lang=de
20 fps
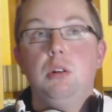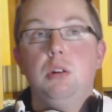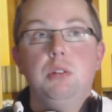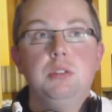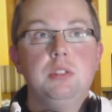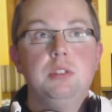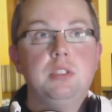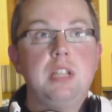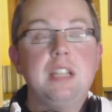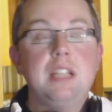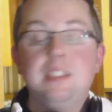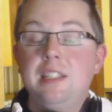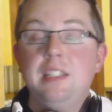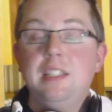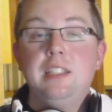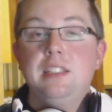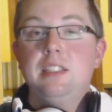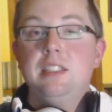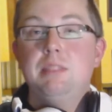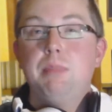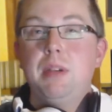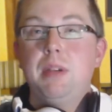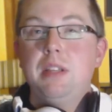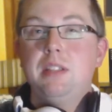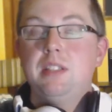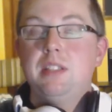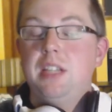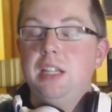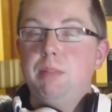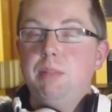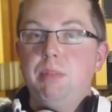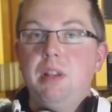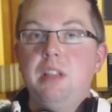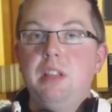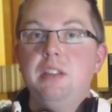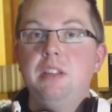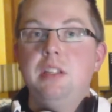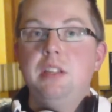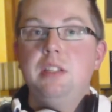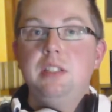Und tatsächlich ist mein
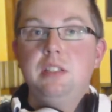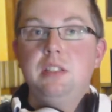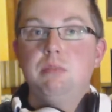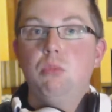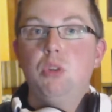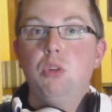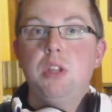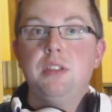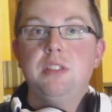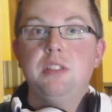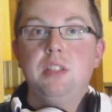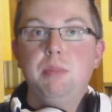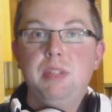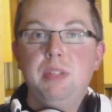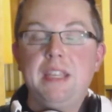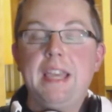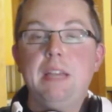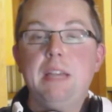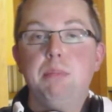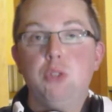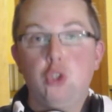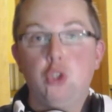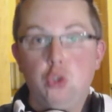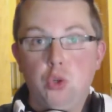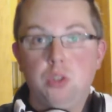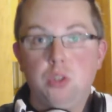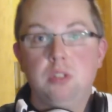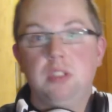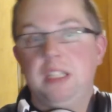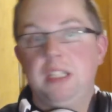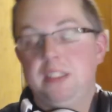Zeitplan in diesem Monat ziemlich eng bestückt.